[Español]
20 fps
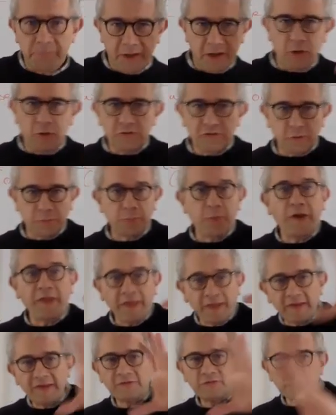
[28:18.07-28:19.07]
pero se
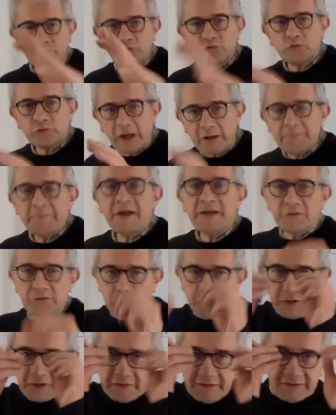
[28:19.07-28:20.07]
pueden estructurar más, se
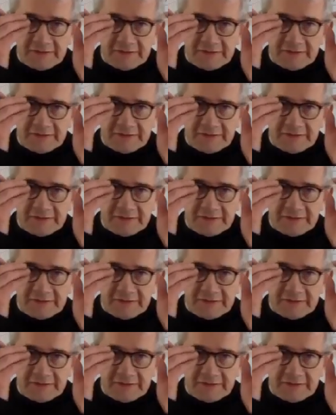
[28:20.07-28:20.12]
pueden